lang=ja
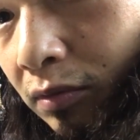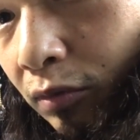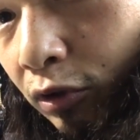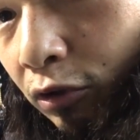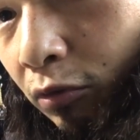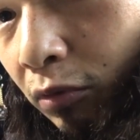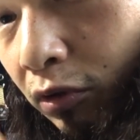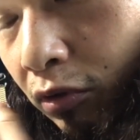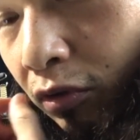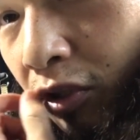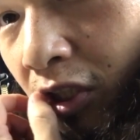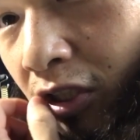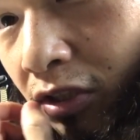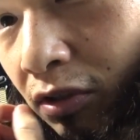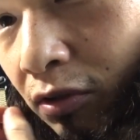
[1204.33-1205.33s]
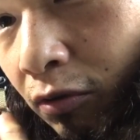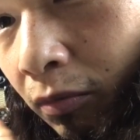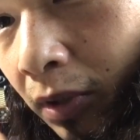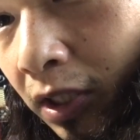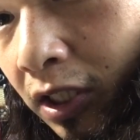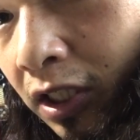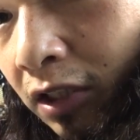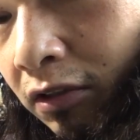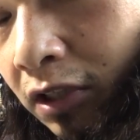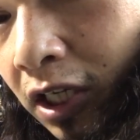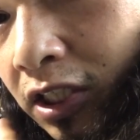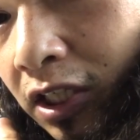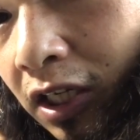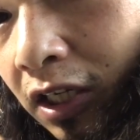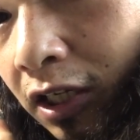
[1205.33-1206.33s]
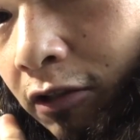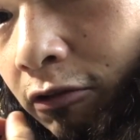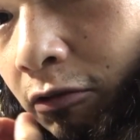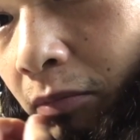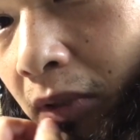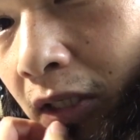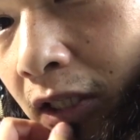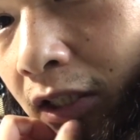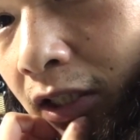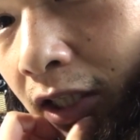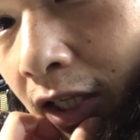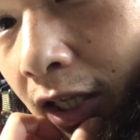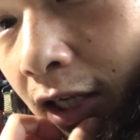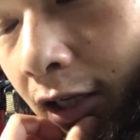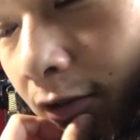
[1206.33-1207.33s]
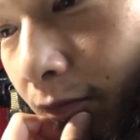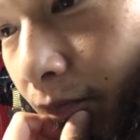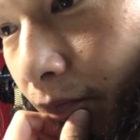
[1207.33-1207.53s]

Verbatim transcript: もともと25馬力ぐらいしかない車なんで、